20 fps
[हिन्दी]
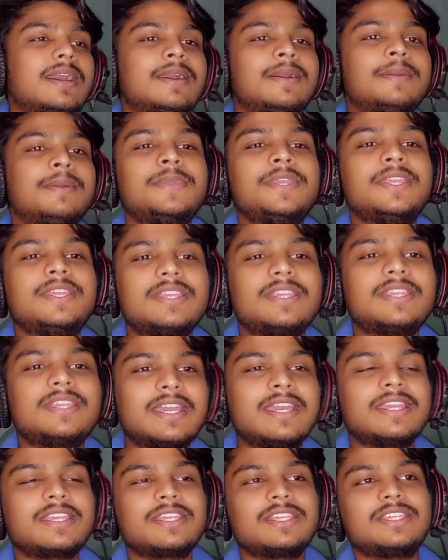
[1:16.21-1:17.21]
अभी
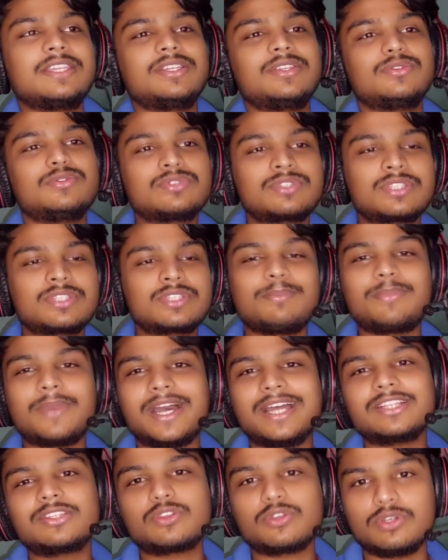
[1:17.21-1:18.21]
क्या है कि उसके
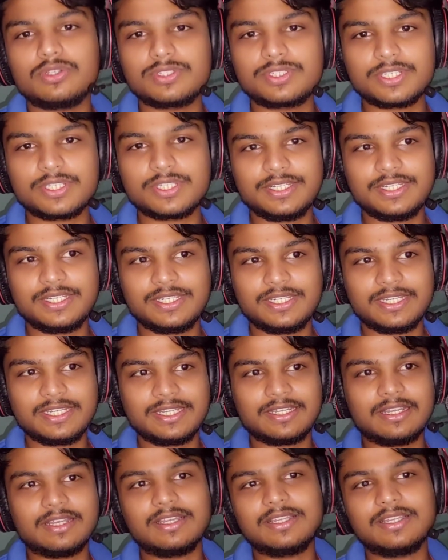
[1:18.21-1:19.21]
बाद कौन सा रेट
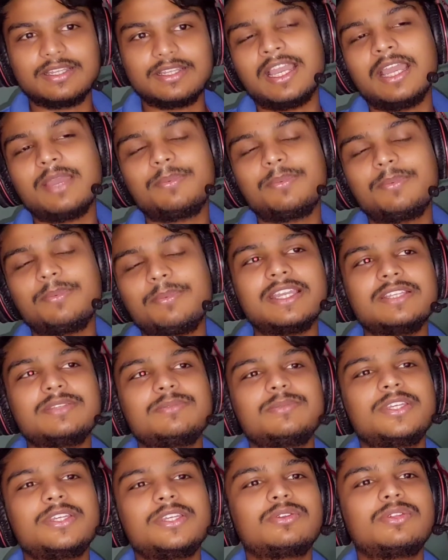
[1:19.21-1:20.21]
आएगा यहाँ पे गाइज
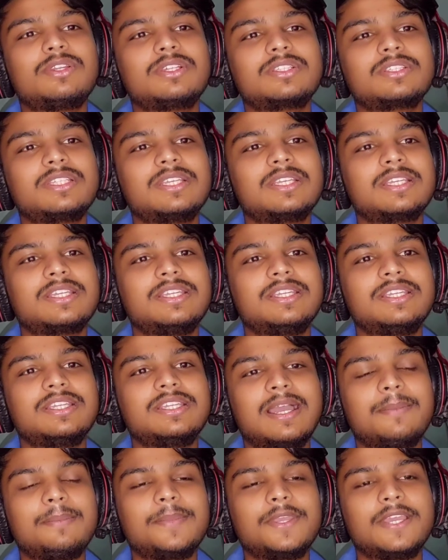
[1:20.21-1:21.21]
मेरे को लगता है कि
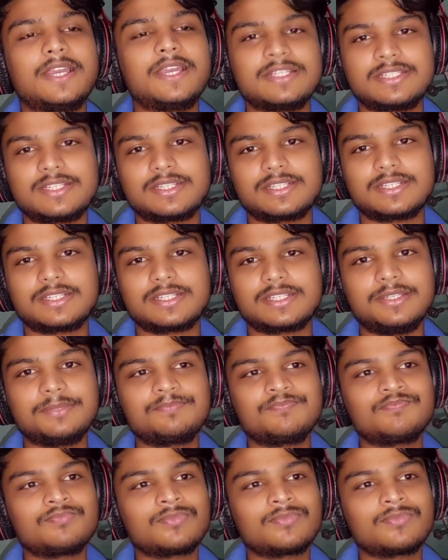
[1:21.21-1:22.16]
यहाँ पे आ सकता है